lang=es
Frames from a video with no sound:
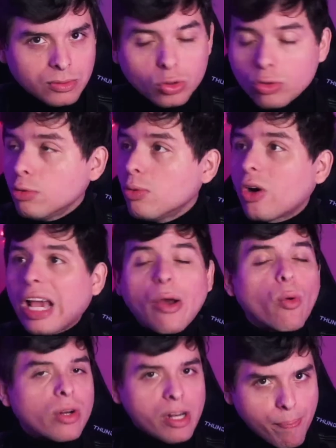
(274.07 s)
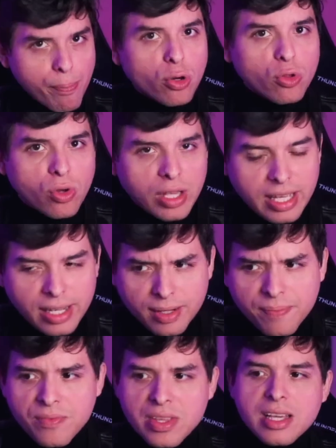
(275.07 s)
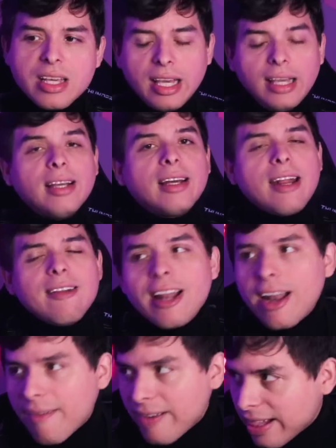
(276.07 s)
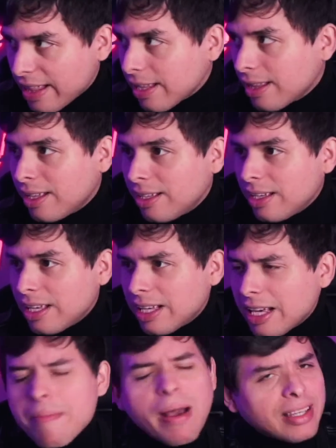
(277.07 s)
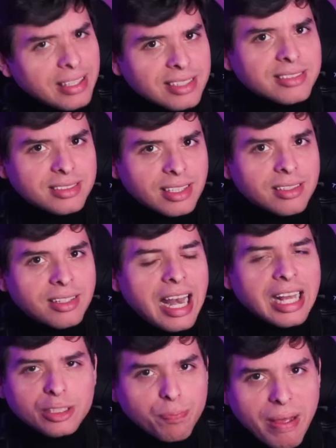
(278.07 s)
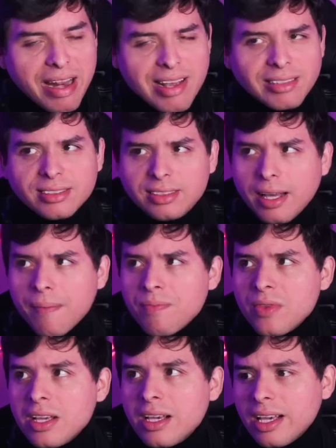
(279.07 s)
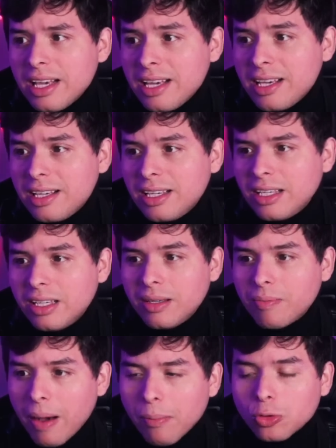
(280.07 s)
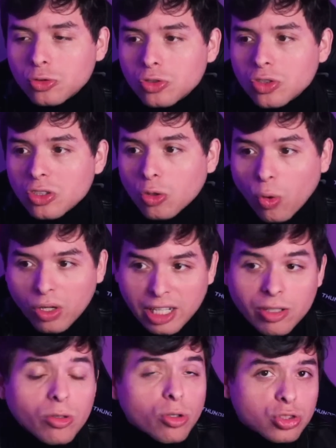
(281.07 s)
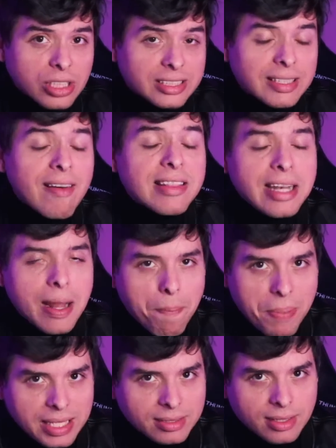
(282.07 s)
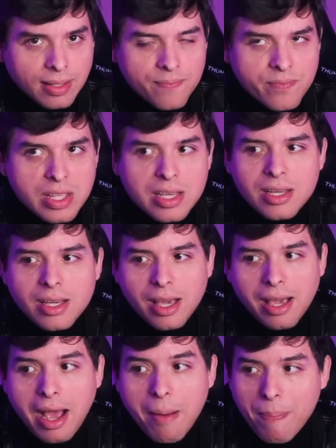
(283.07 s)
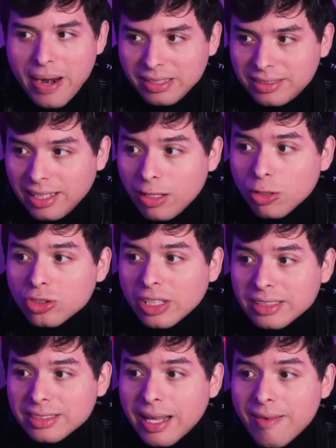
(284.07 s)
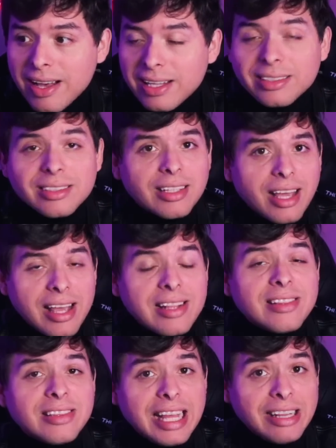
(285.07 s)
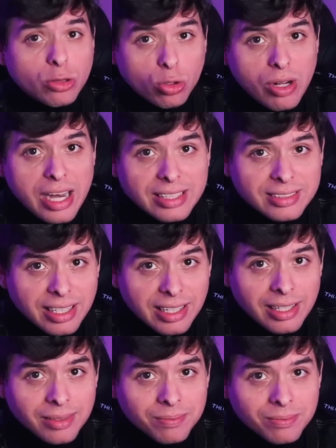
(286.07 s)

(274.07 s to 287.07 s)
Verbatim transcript: tuvo que correr por doquiera. Increíble la verdad, Imagínense la experiencia. Y vamos, corrieron los que estaban en la plaza. Eh, al parecer los que estaban en, dentro de la sala